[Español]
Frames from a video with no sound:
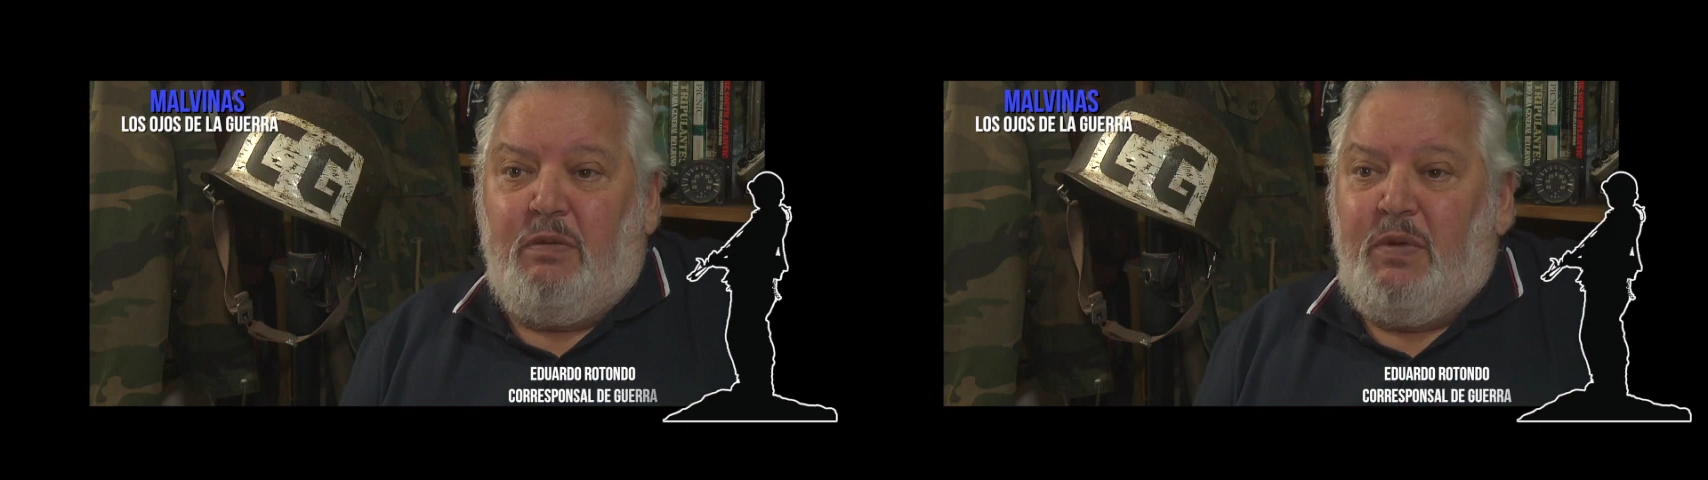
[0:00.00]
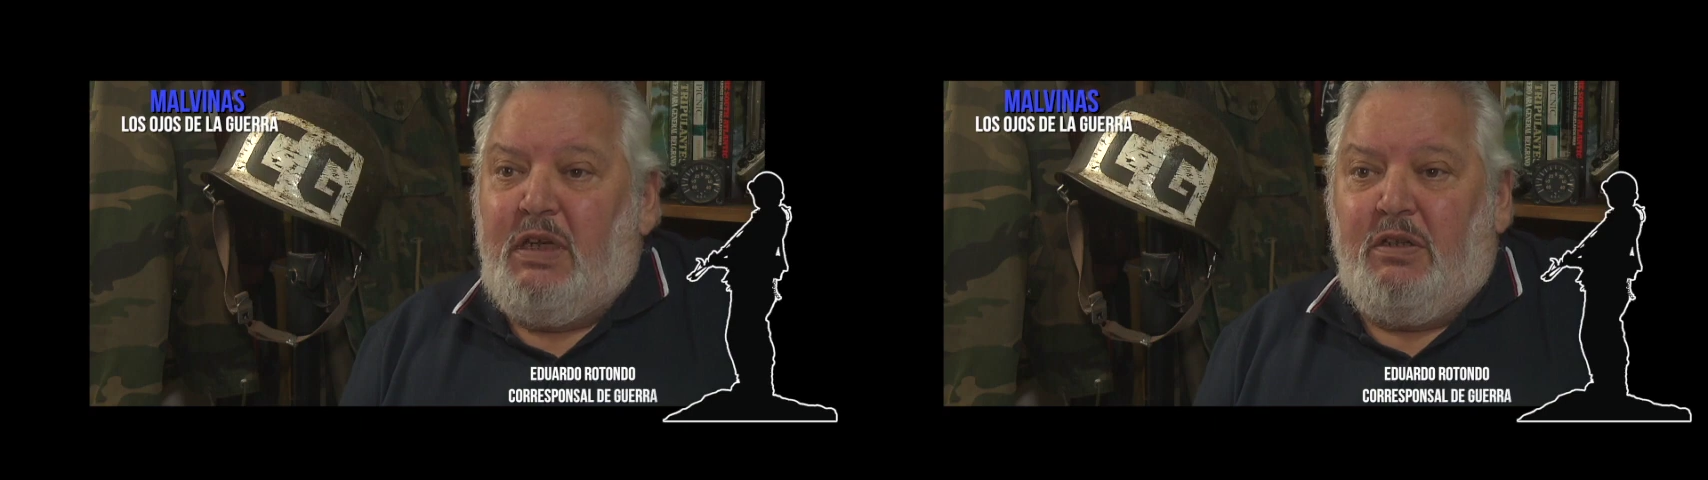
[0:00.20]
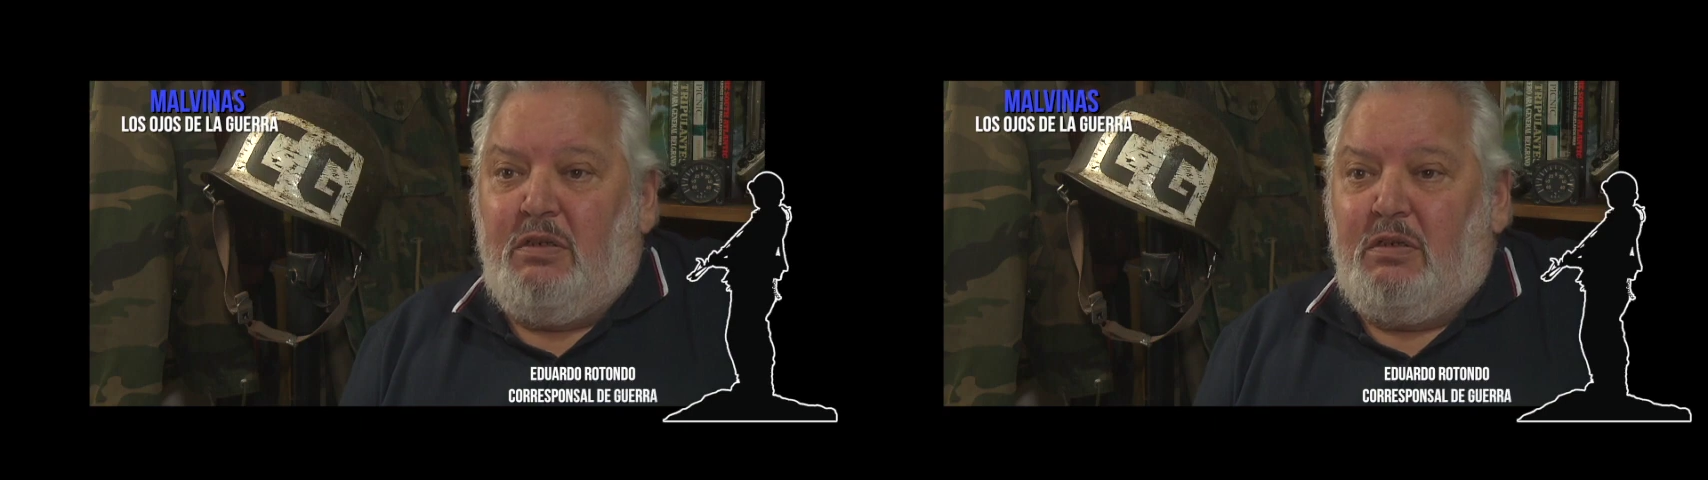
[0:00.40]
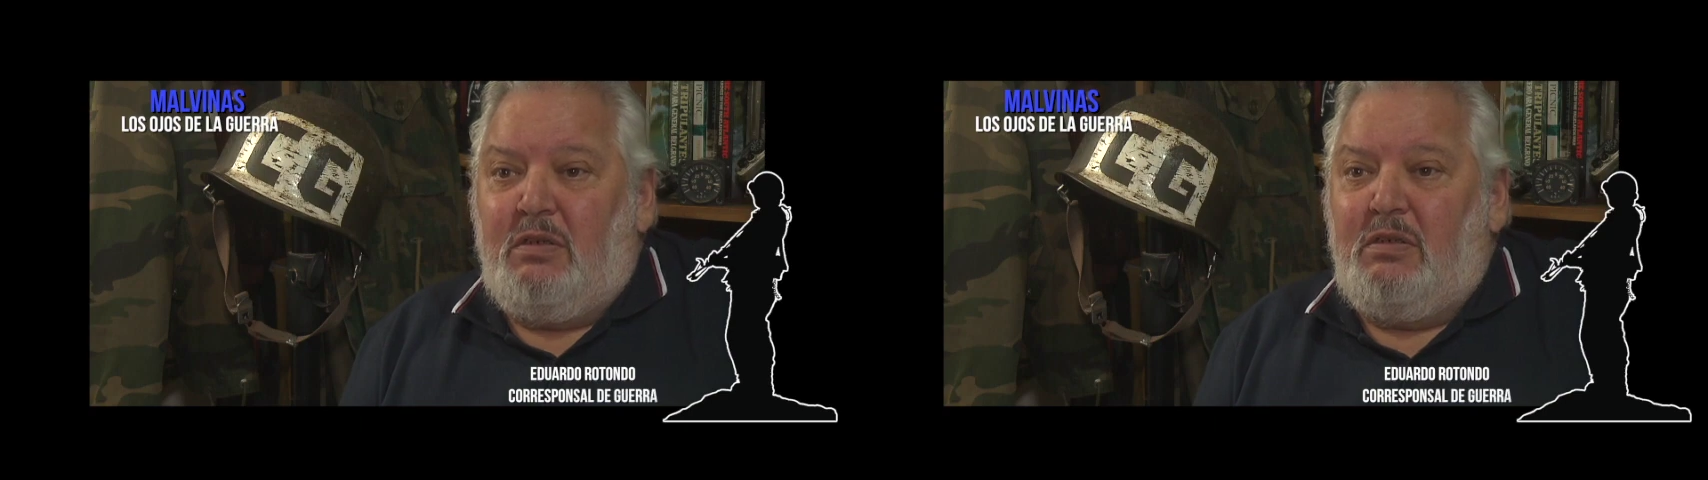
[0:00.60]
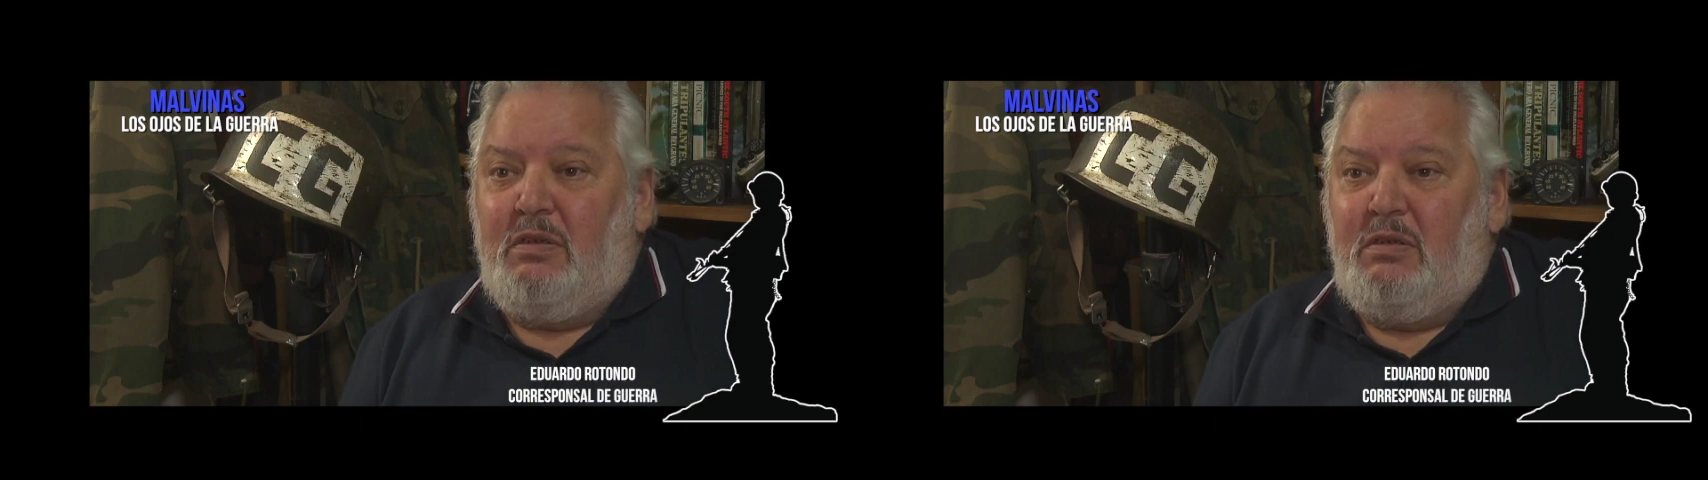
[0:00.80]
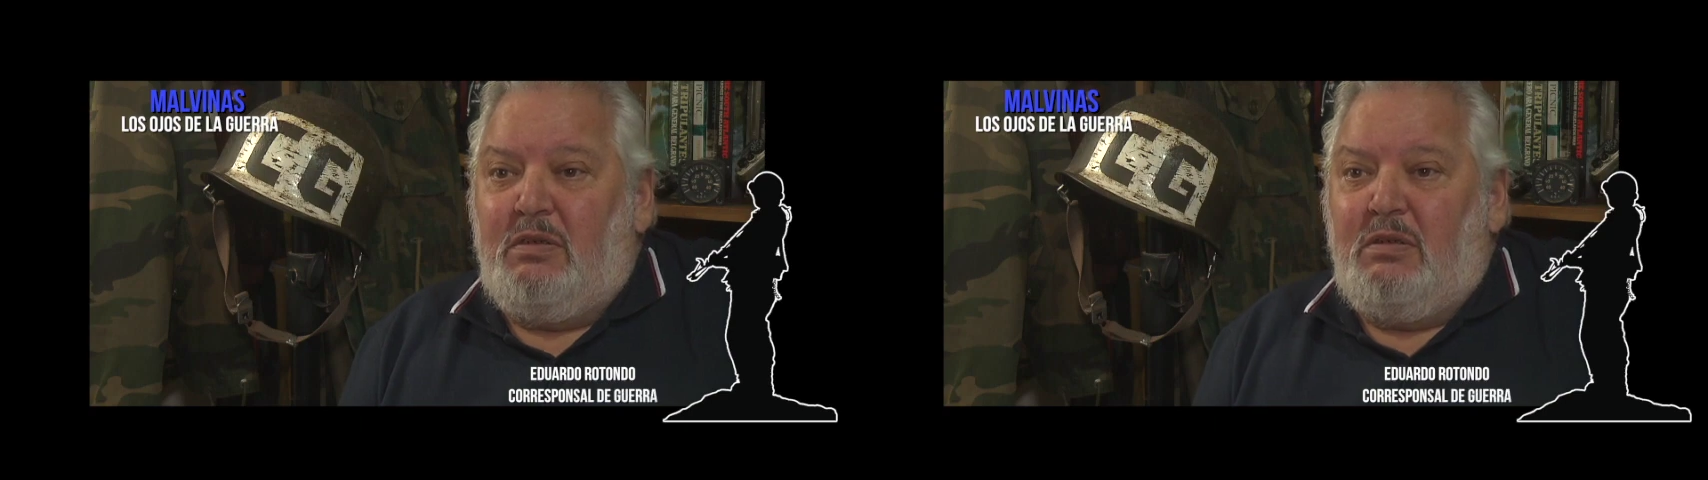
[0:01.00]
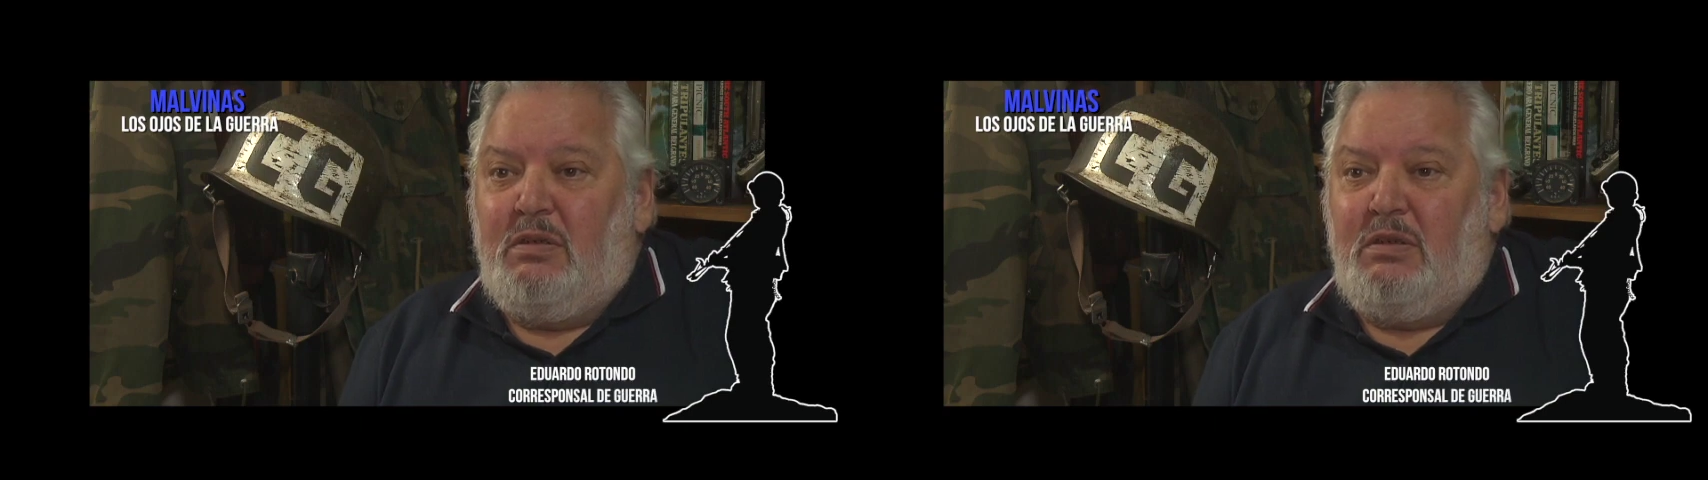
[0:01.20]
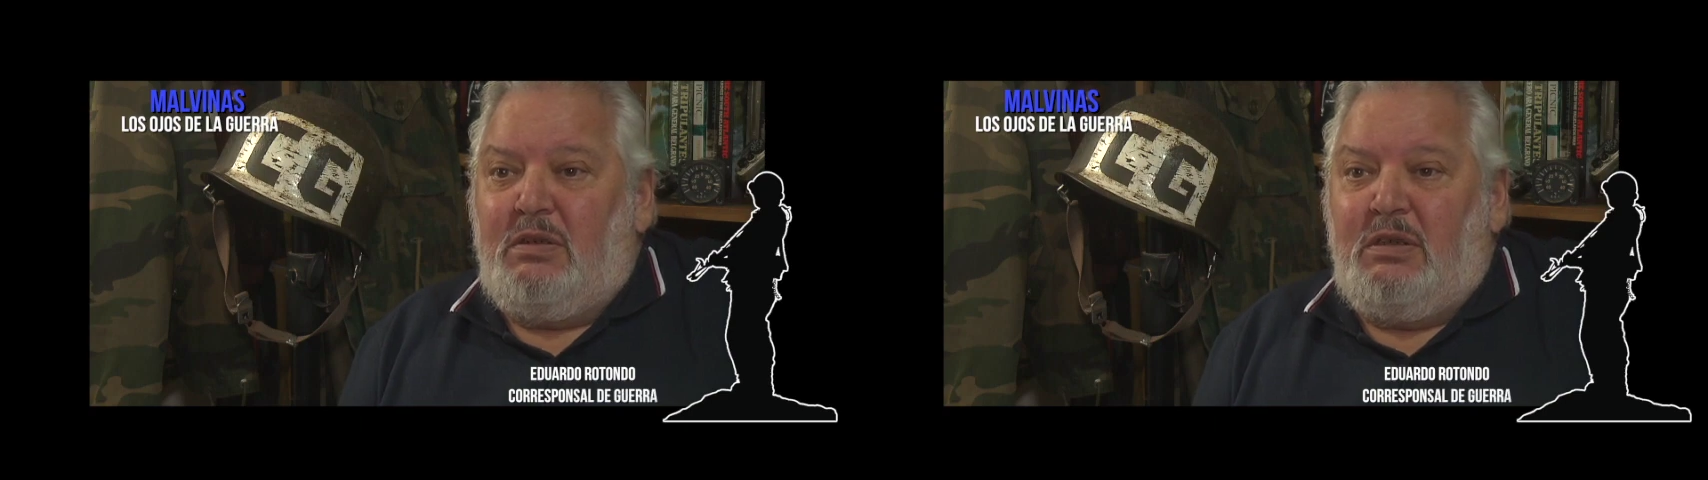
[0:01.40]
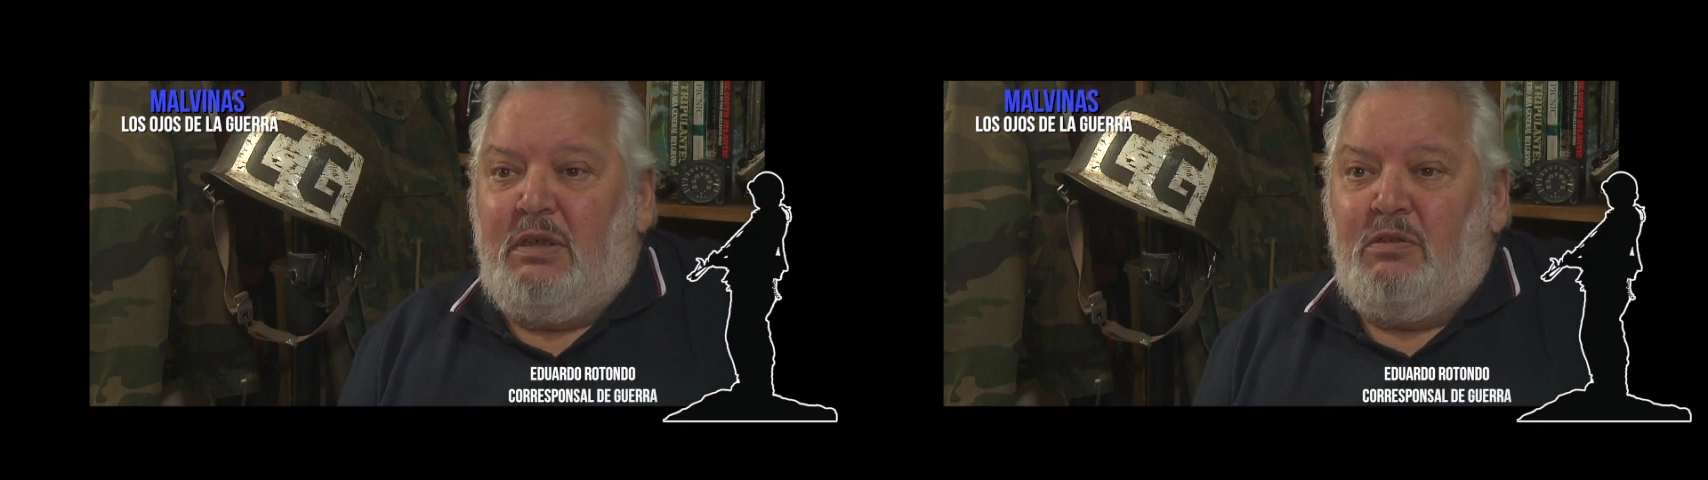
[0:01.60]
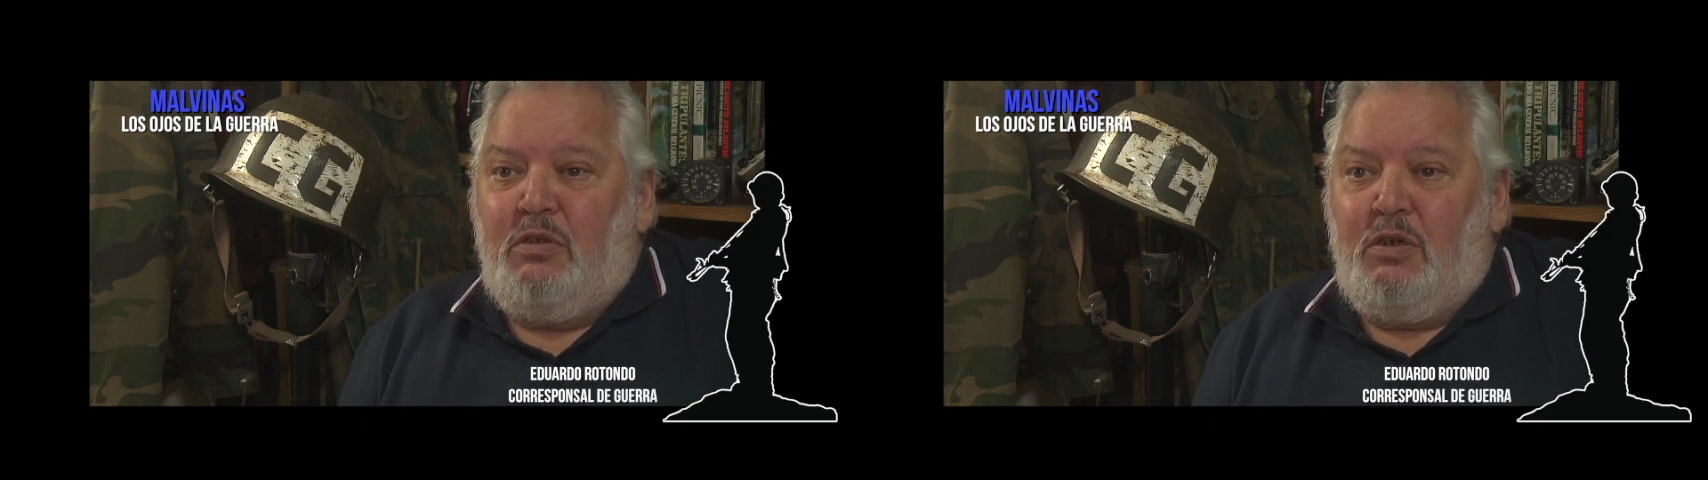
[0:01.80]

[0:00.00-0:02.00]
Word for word: el miedo, si uno